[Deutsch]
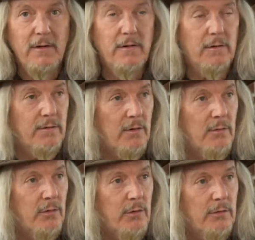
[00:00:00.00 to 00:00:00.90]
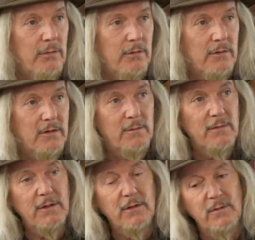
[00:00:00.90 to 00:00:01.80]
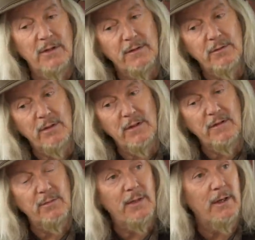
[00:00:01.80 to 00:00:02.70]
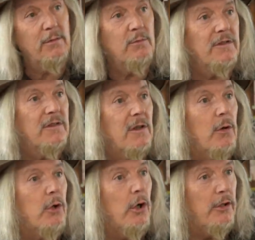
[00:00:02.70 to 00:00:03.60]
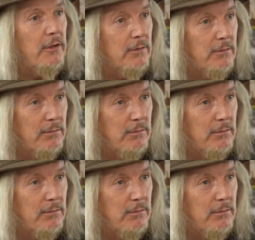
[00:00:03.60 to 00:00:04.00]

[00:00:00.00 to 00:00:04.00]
dieses Vermögen, dass man sagt, ich will das oder das malen und muss es auch können.